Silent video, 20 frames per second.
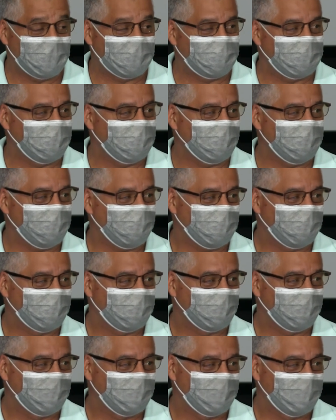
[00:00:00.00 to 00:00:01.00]
nacido
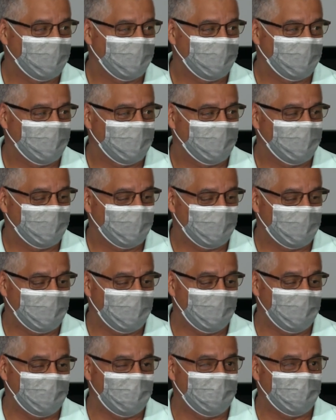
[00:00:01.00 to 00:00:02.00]

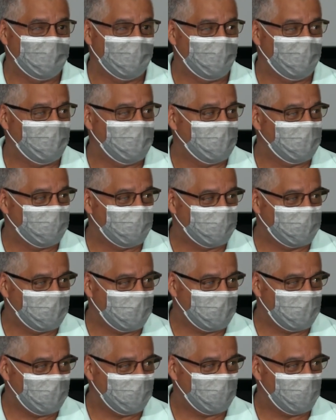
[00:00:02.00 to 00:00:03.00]
y sin seguridad
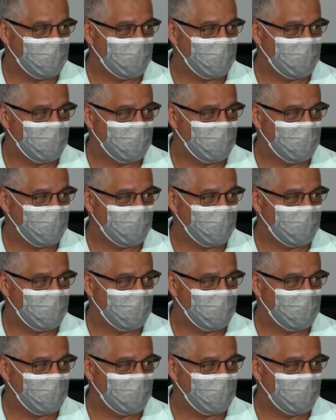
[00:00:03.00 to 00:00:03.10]
social,